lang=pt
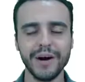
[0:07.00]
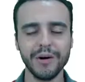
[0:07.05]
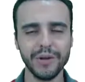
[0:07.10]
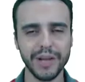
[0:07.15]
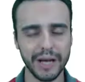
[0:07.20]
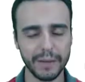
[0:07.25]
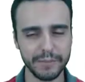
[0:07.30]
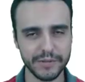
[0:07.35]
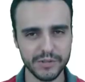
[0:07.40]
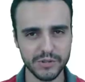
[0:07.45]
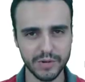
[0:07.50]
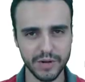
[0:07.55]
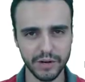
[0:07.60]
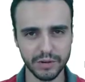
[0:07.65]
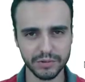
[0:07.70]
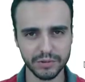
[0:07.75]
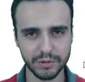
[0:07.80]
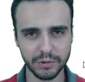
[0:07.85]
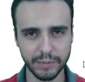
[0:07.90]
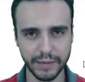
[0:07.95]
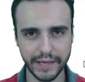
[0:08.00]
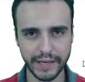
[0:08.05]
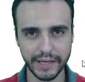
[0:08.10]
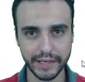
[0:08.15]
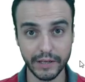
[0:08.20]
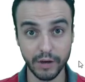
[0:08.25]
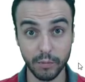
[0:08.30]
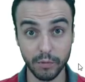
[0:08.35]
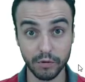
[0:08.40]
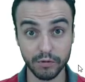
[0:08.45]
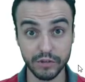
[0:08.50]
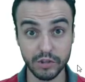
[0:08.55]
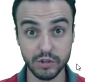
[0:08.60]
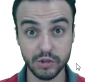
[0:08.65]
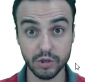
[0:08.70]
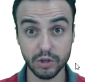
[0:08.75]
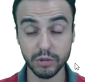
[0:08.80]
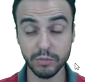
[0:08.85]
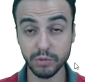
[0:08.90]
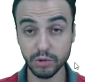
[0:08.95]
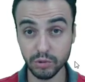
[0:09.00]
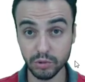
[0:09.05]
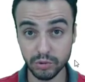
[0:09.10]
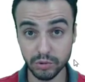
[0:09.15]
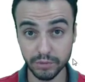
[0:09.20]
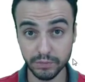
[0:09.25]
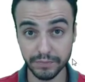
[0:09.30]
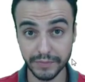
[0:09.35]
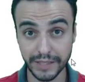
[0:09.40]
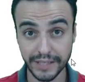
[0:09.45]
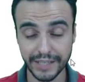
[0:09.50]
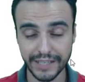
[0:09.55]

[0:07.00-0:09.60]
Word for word: Olá pessoal, tudo bem? Aqui é o professor Bruno